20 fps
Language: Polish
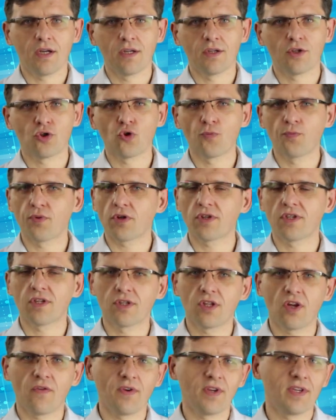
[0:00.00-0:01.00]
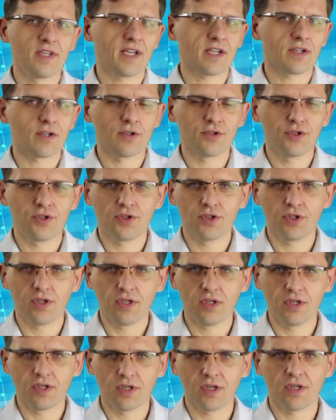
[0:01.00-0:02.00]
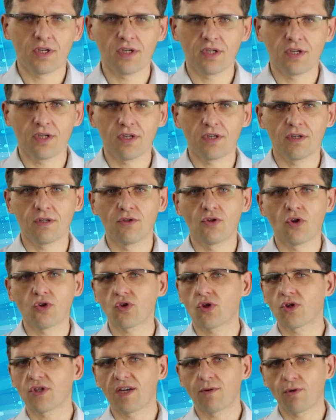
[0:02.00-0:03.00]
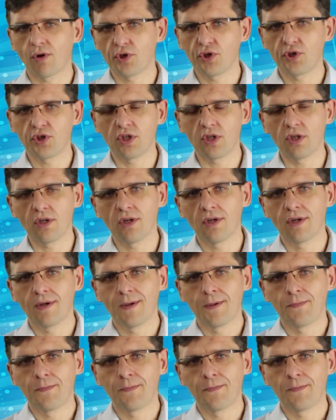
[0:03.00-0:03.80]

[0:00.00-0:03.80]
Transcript: y, stuprocentowej jakości, y, doskonałości